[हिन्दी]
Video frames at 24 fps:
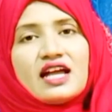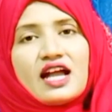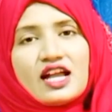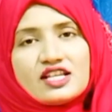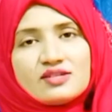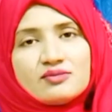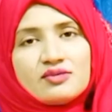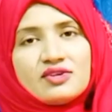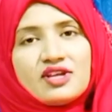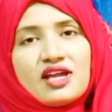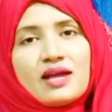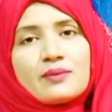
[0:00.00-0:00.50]
आज
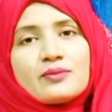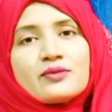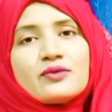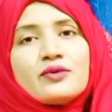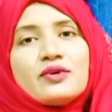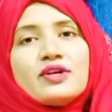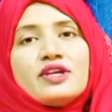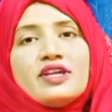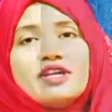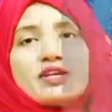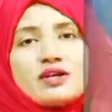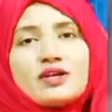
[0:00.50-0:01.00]
मैं आपको
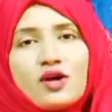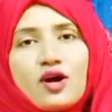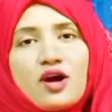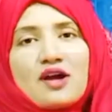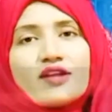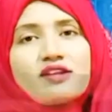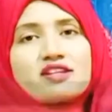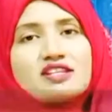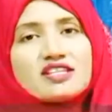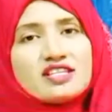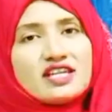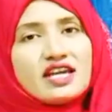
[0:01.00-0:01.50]
एक
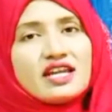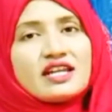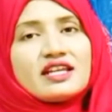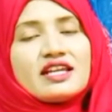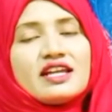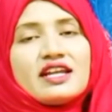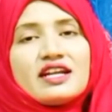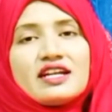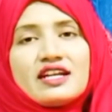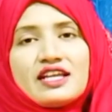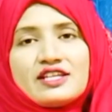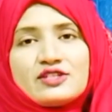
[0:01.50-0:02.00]
और रियल
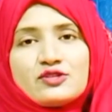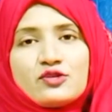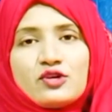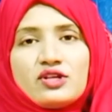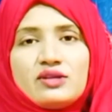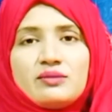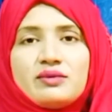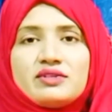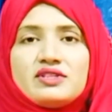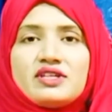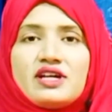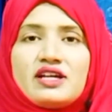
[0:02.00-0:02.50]
केरला स्टोरी
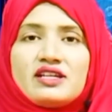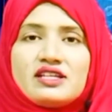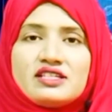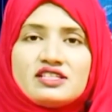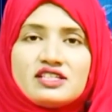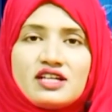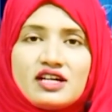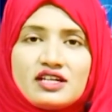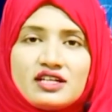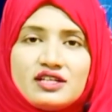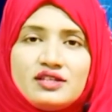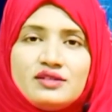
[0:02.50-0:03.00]
बताने
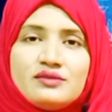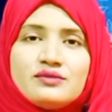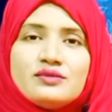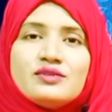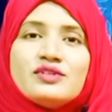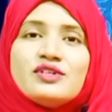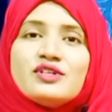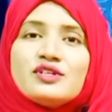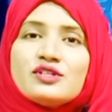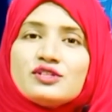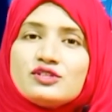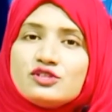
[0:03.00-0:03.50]
जा रही हूँ
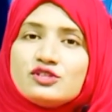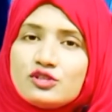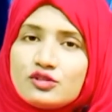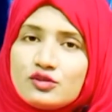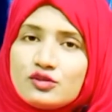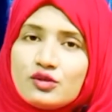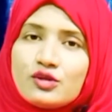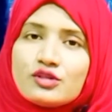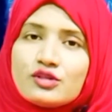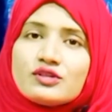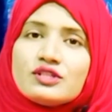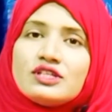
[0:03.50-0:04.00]
जो
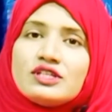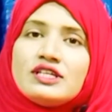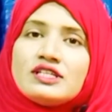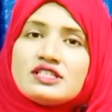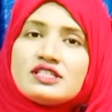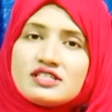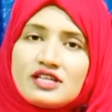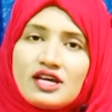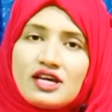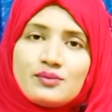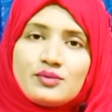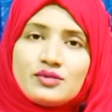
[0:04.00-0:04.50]
दो तीन
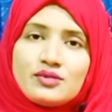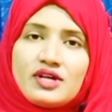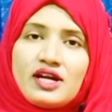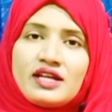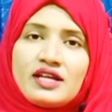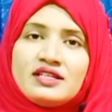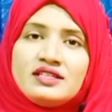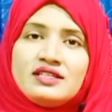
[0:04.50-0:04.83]
साल पुरानी